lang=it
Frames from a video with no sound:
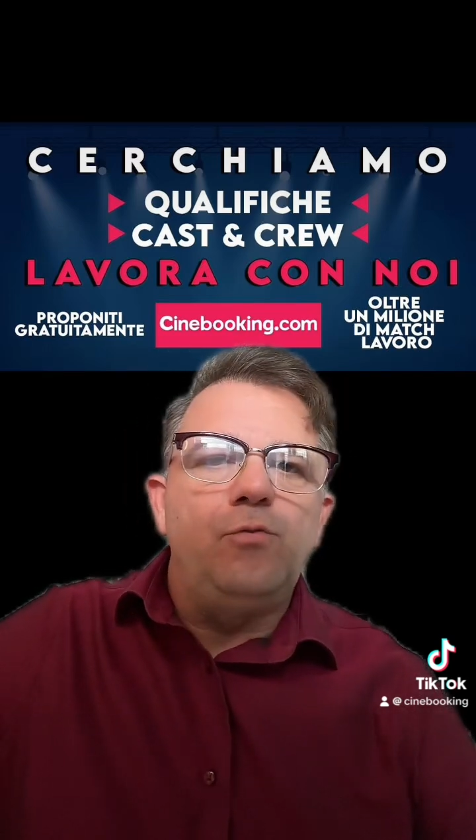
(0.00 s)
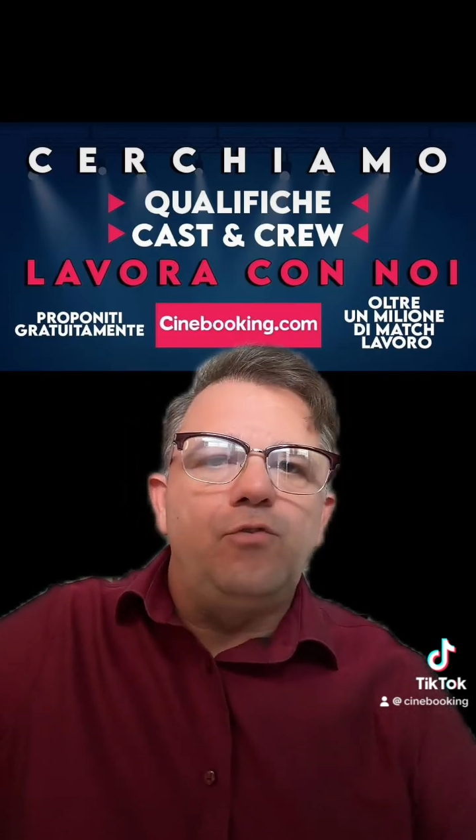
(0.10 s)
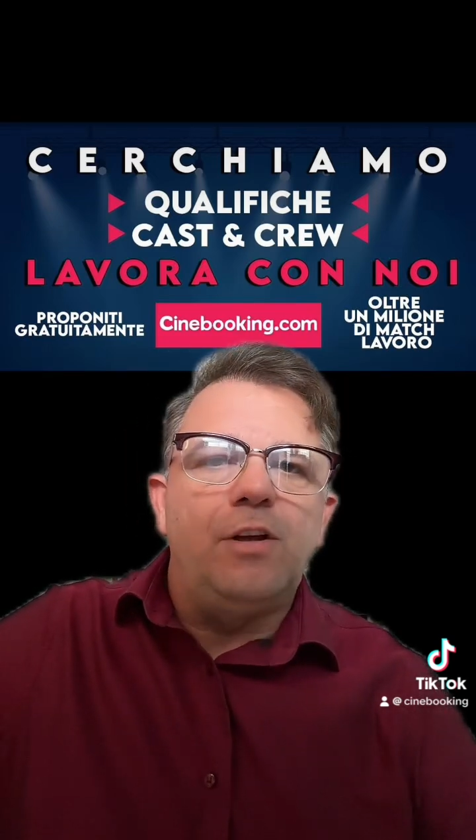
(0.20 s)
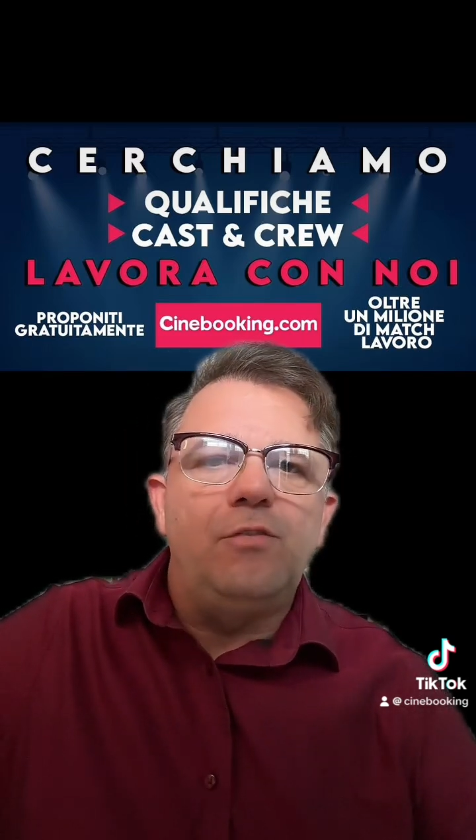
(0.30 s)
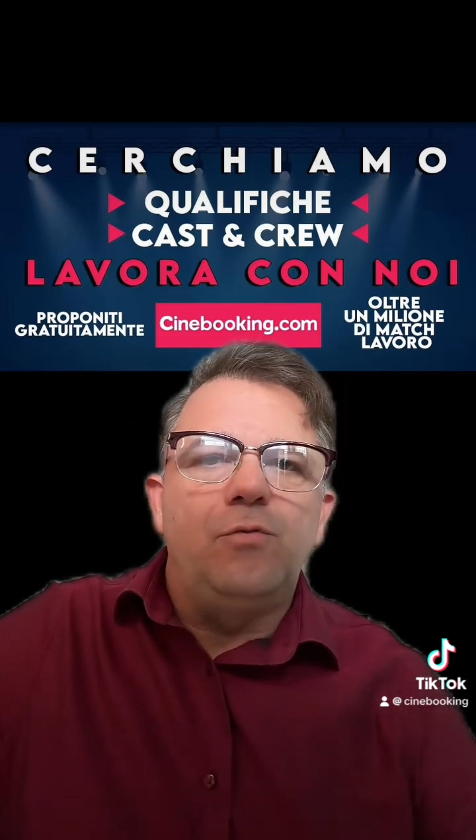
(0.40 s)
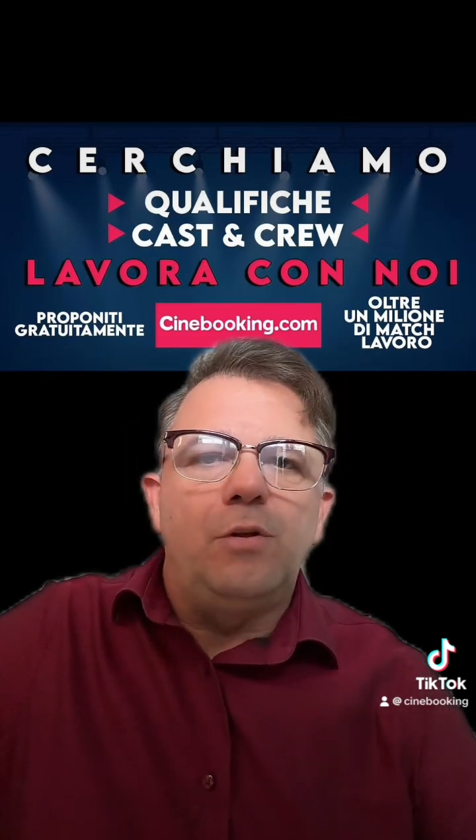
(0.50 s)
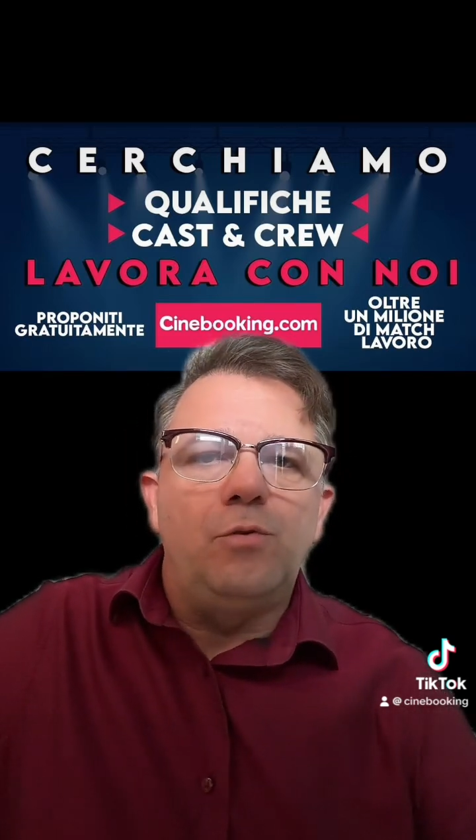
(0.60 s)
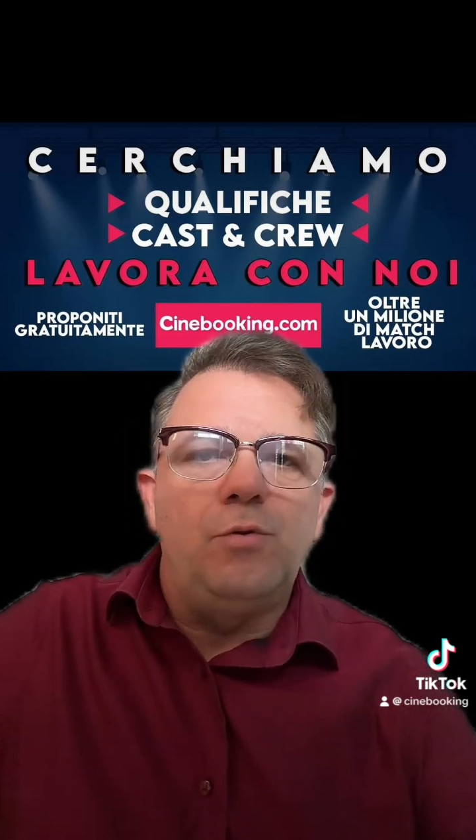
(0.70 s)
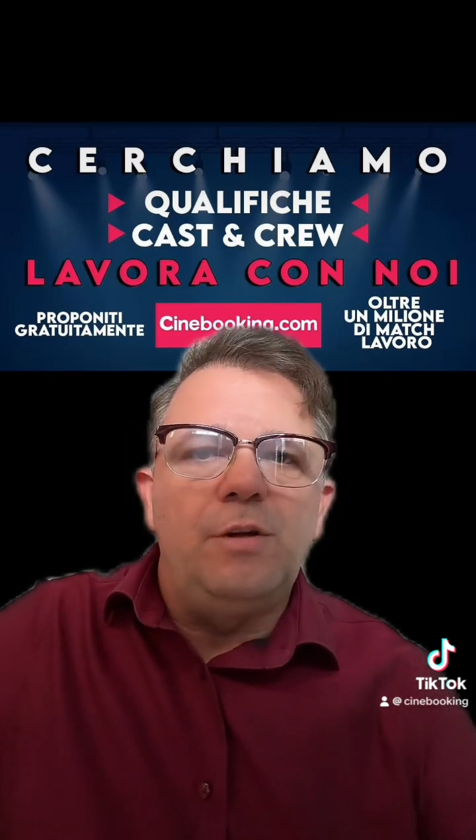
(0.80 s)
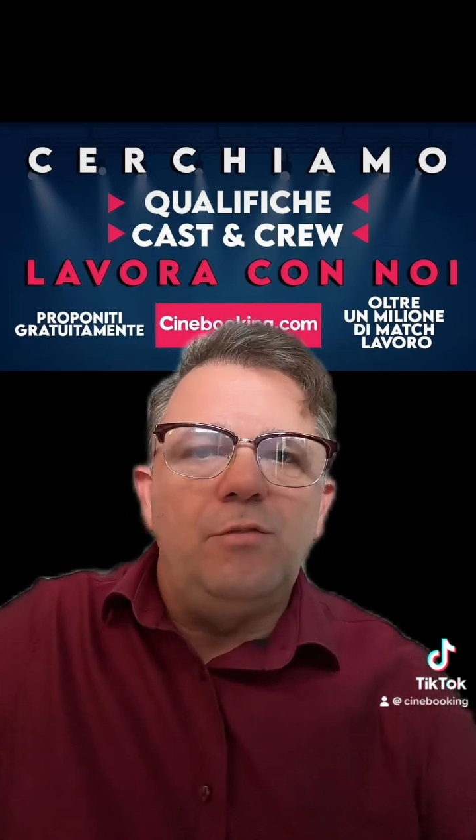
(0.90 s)
successo un
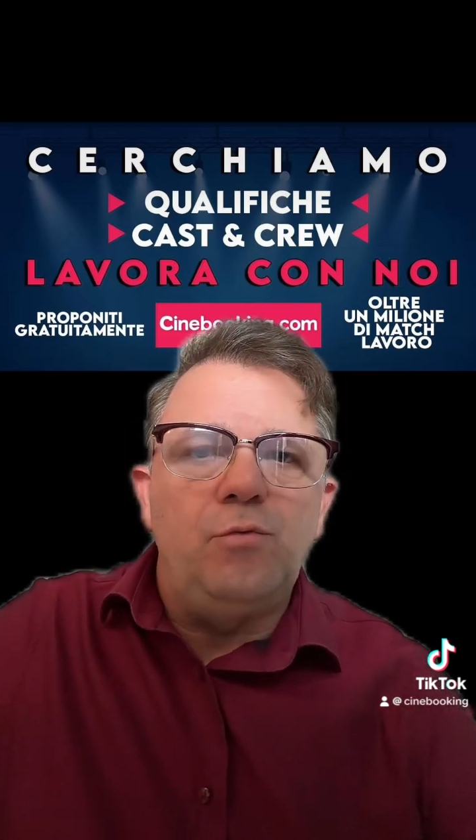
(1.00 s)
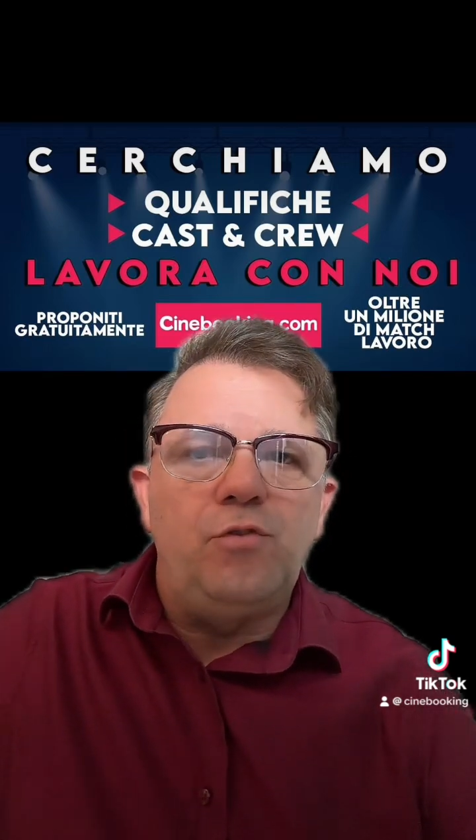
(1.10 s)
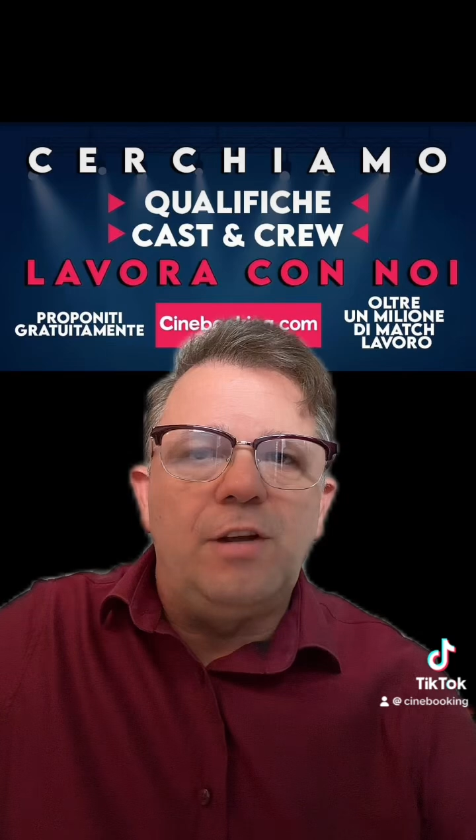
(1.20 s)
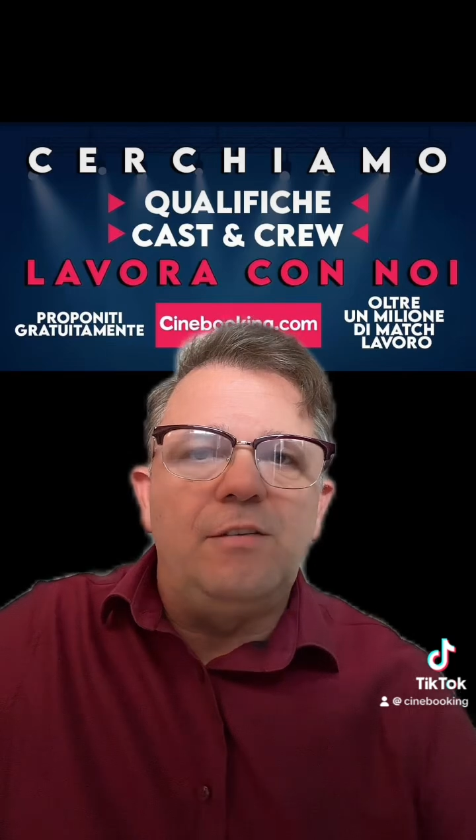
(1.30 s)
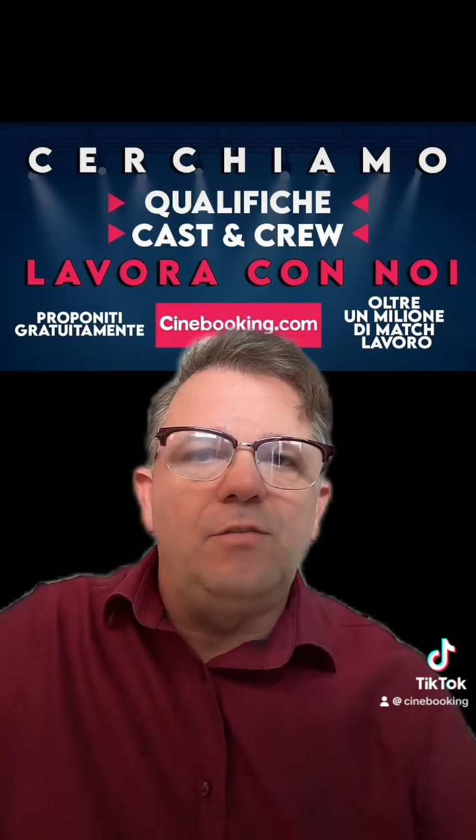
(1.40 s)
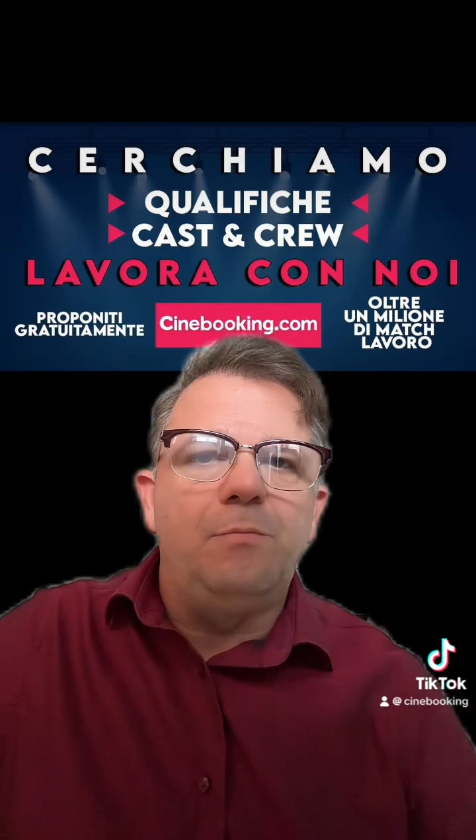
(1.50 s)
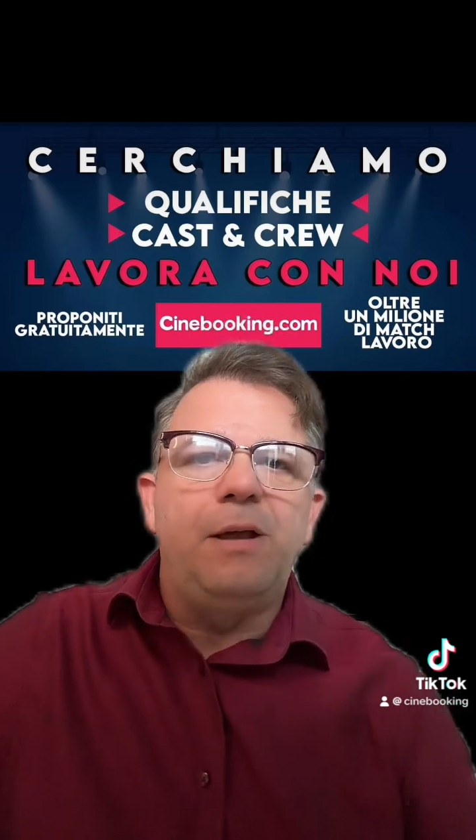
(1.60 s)
attore di successo.